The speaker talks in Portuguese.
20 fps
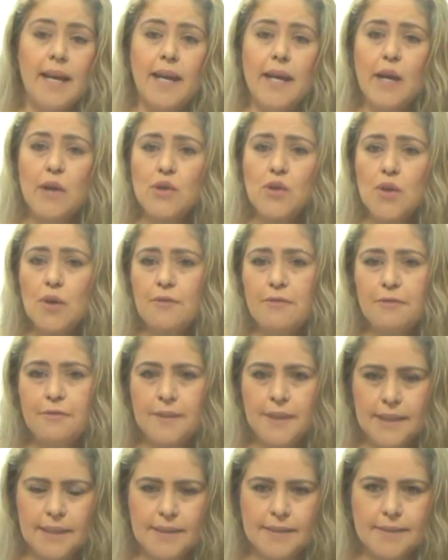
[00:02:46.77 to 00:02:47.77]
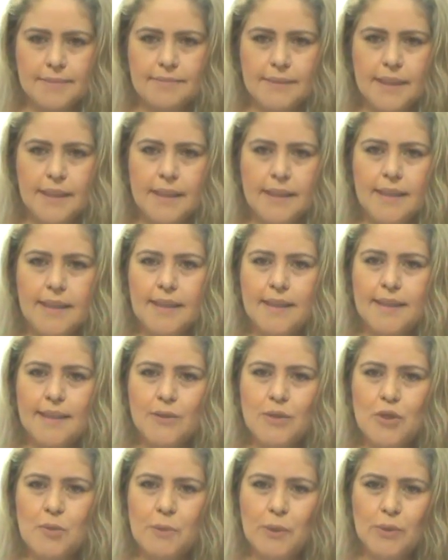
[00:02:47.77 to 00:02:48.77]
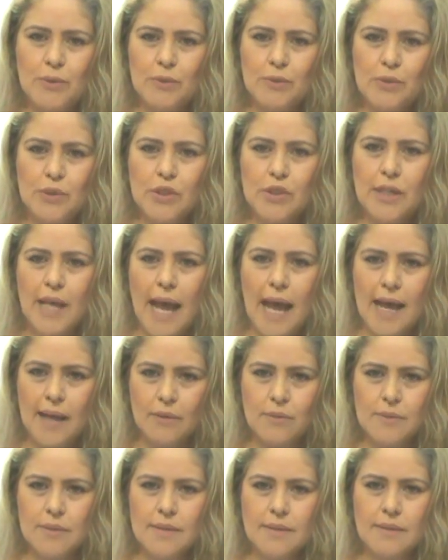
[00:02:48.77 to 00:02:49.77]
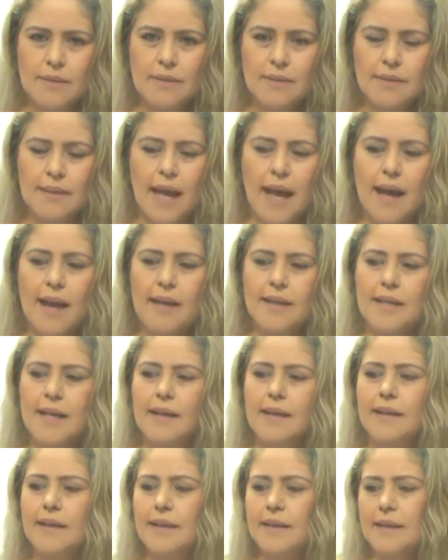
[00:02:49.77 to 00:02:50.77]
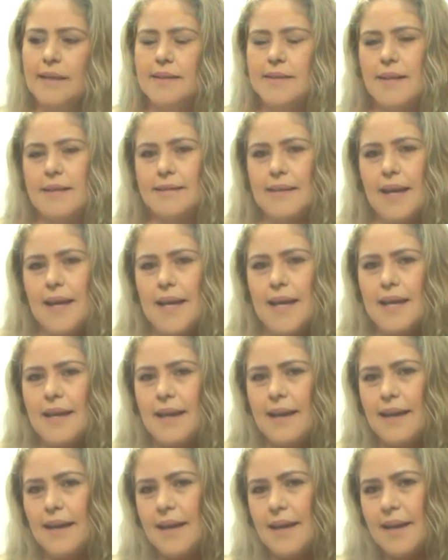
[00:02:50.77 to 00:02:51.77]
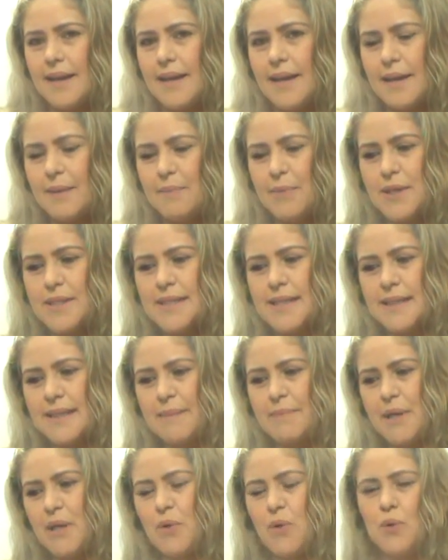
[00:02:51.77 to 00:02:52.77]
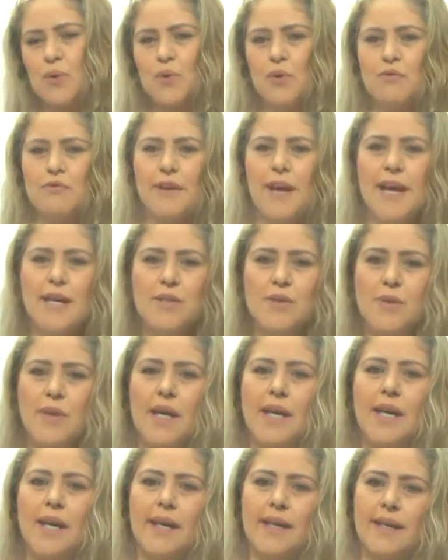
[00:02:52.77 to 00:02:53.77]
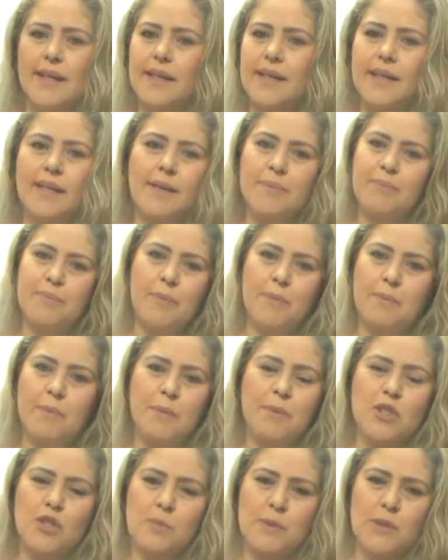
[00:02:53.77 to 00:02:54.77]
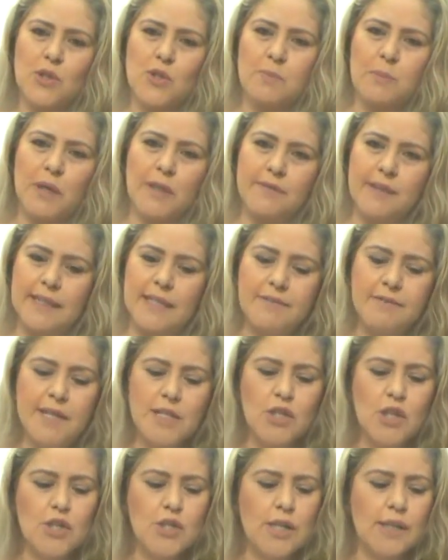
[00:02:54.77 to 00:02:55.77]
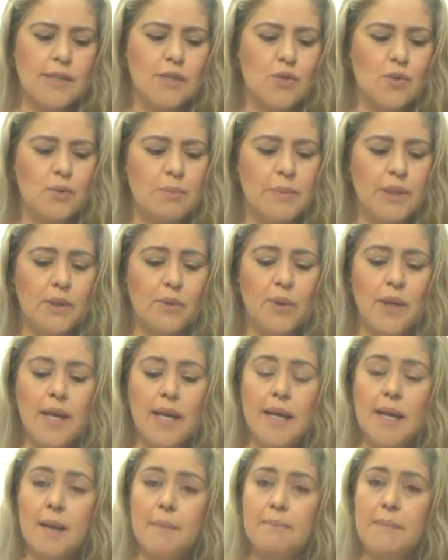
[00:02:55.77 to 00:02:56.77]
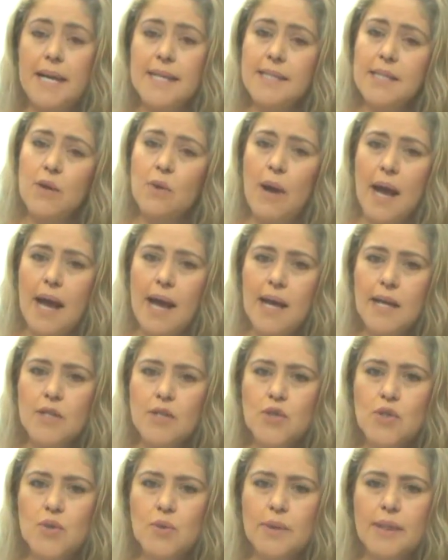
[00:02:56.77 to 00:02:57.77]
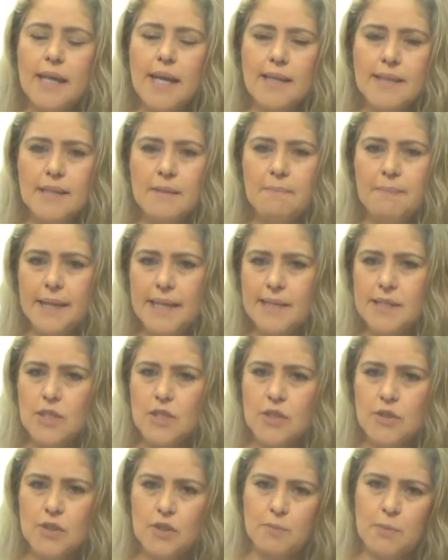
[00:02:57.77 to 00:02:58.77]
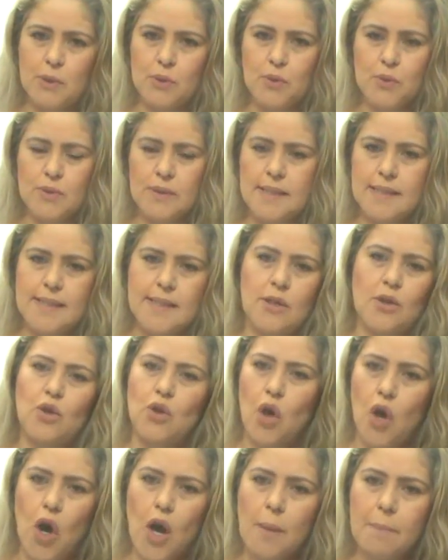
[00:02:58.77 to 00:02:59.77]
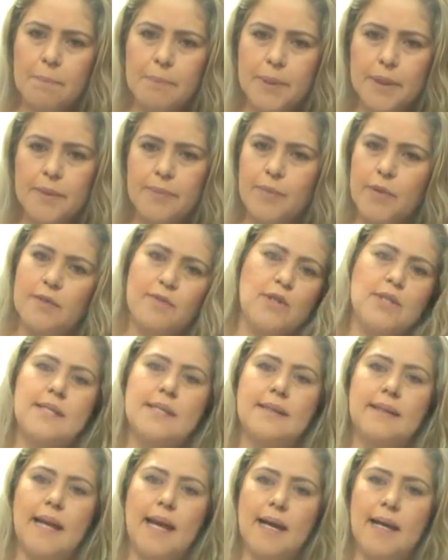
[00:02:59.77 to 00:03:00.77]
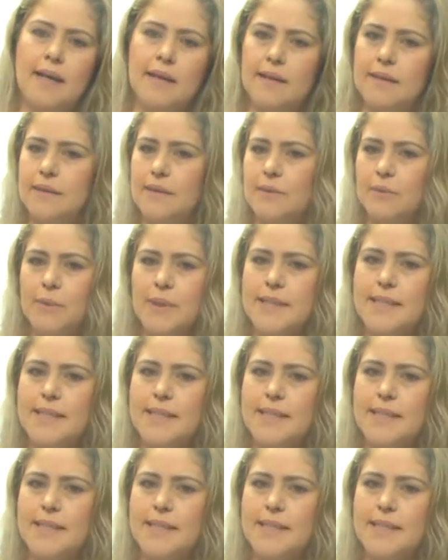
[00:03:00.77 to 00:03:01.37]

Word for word: Eu sou fã é, dos produtos caros, tá? Aí isso até é, é, pode ser até meio controverso e muitas pessoas podem até ficar chateadas comigo. Mas eu acho que as empresas de produtos assim top, e vou citar um